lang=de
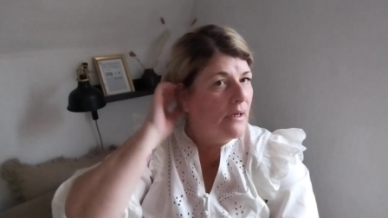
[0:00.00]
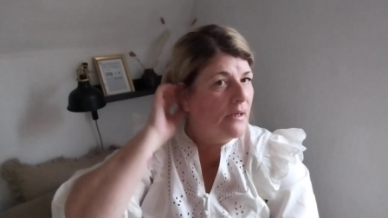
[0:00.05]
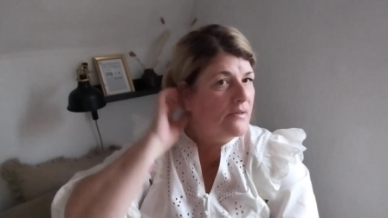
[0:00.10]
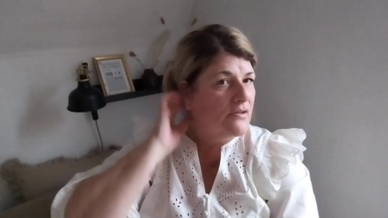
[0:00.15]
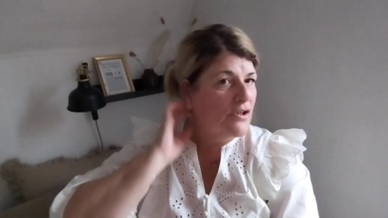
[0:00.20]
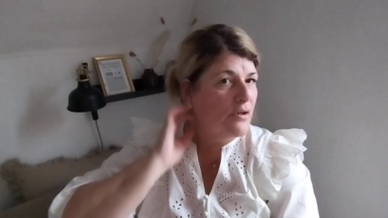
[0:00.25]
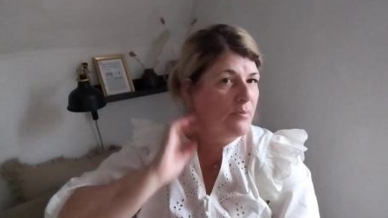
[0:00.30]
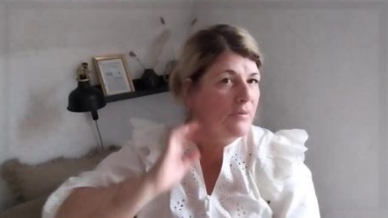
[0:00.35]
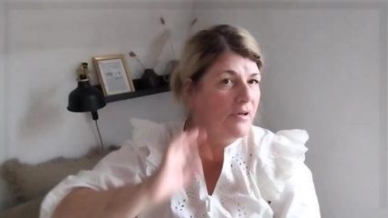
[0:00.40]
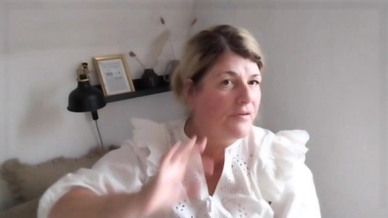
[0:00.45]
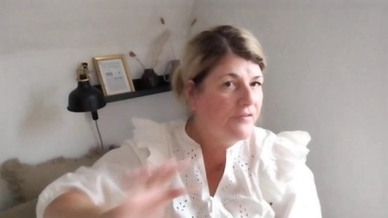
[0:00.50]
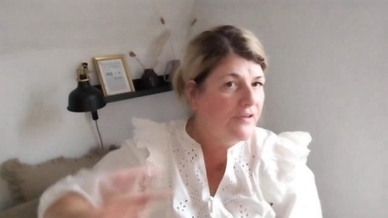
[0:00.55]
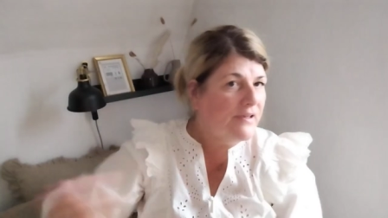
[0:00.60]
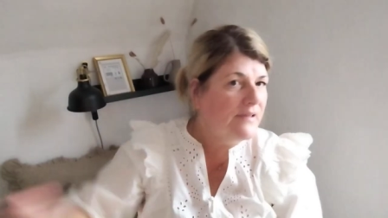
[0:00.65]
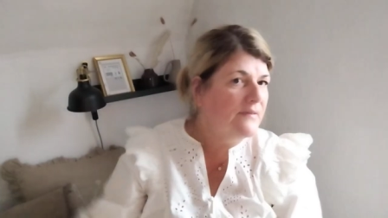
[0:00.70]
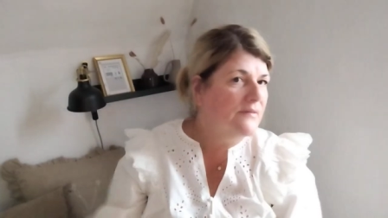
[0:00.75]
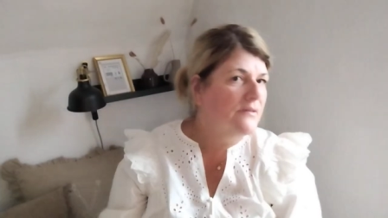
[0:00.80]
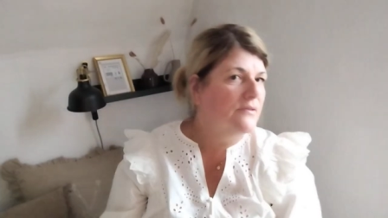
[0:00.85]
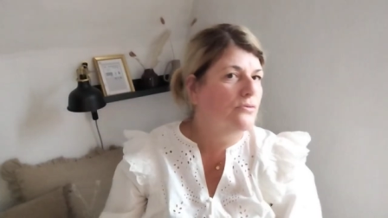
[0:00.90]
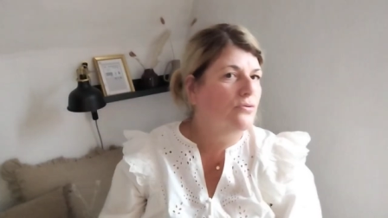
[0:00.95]

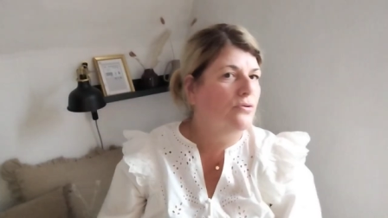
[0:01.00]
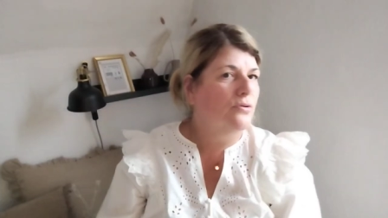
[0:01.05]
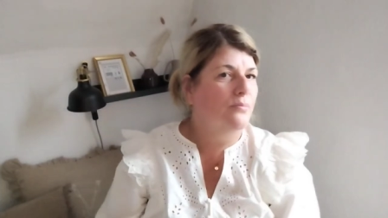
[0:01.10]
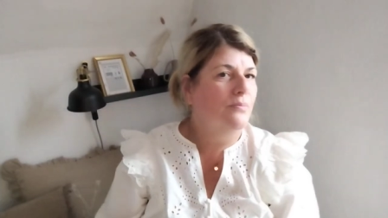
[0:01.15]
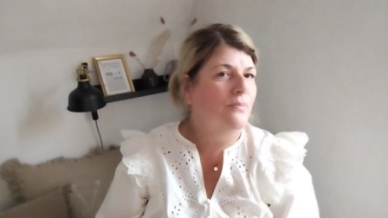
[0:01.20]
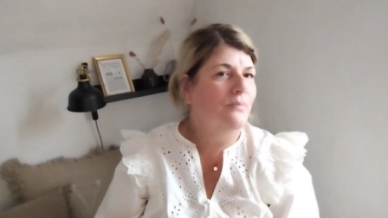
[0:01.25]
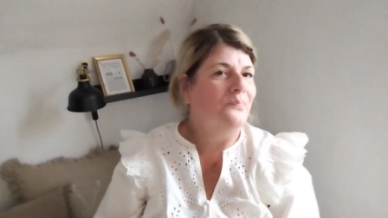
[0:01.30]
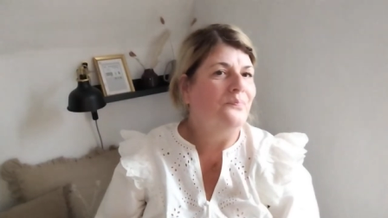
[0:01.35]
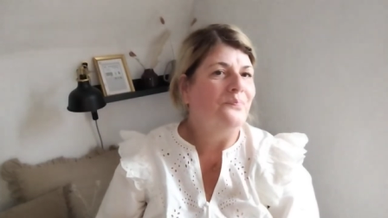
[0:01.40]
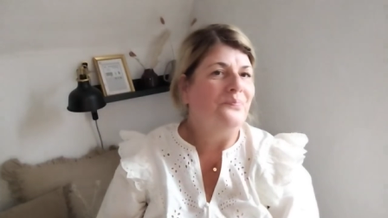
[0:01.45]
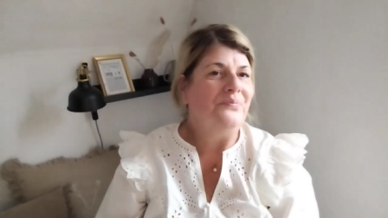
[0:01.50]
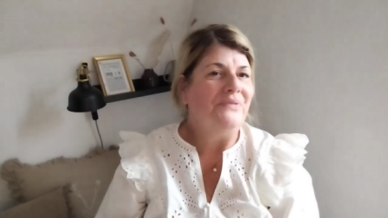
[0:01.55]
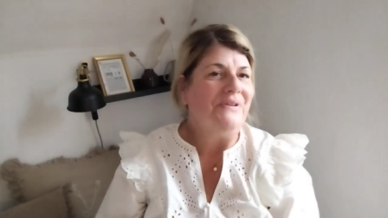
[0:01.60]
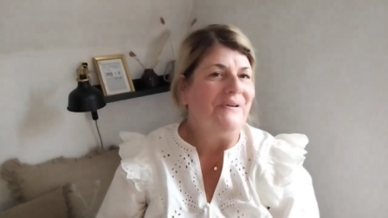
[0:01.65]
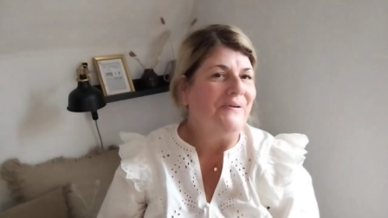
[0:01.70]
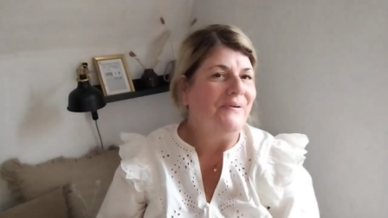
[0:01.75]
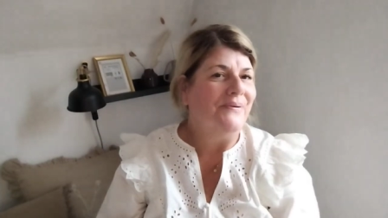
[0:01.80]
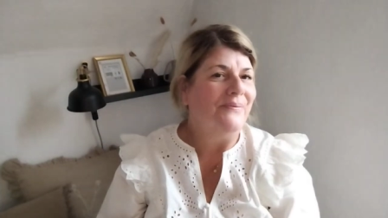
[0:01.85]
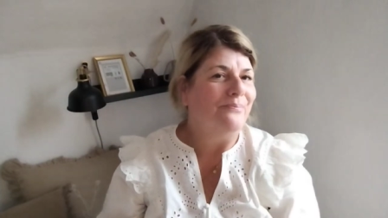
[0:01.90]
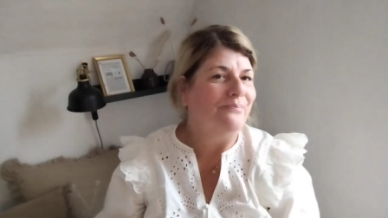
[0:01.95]
Sommerferien sind um.
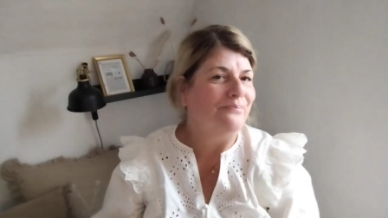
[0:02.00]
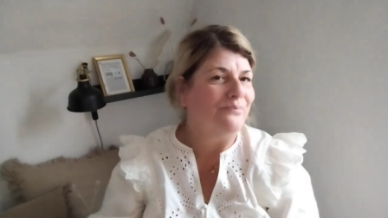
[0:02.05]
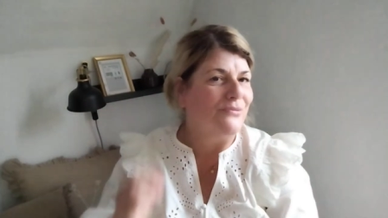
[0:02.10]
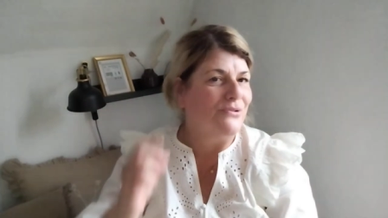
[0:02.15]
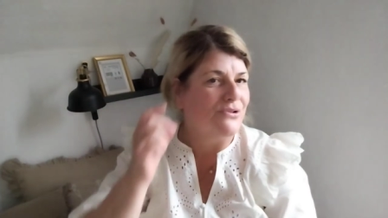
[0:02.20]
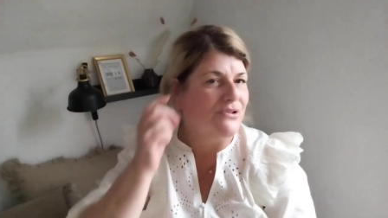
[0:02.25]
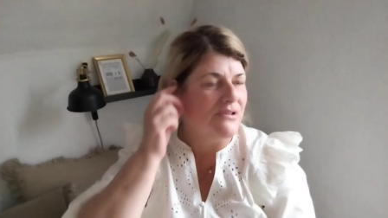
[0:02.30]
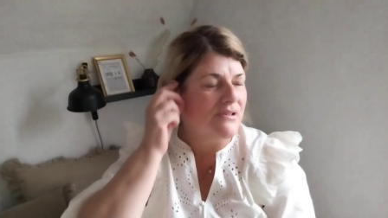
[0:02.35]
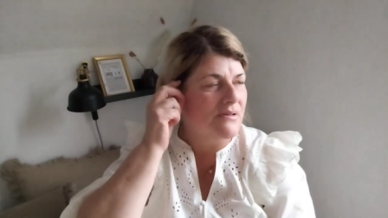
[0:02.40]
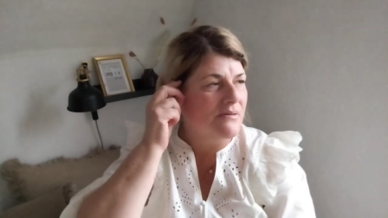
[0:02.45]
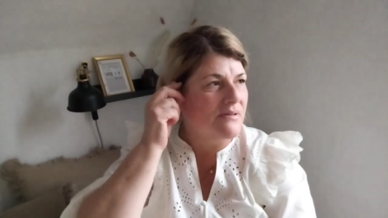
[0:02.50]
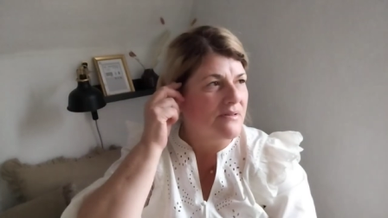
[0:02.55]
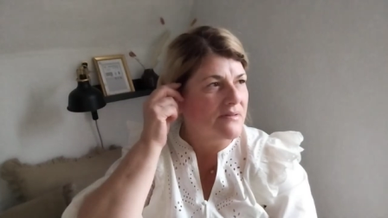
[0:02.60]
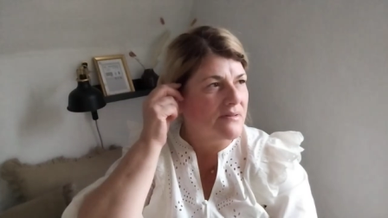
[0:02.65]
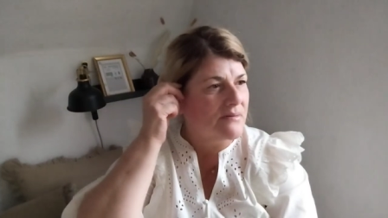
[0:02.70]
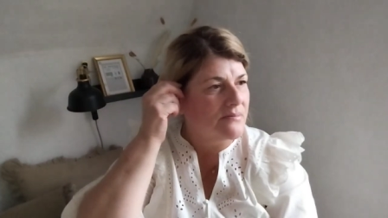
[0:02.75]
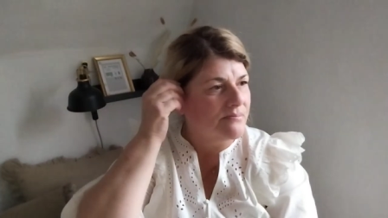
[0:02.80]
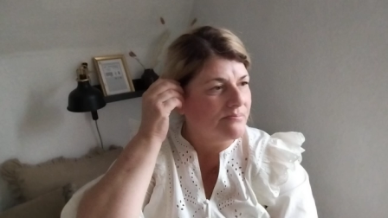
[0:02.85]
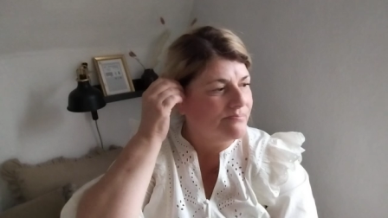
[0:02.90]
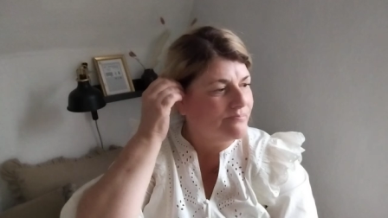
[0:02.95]
Ja, und
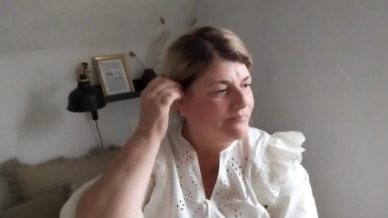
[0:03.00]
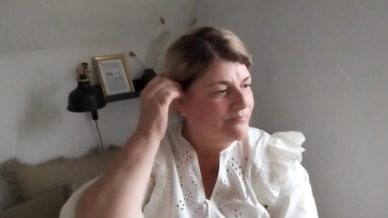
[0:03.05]
das,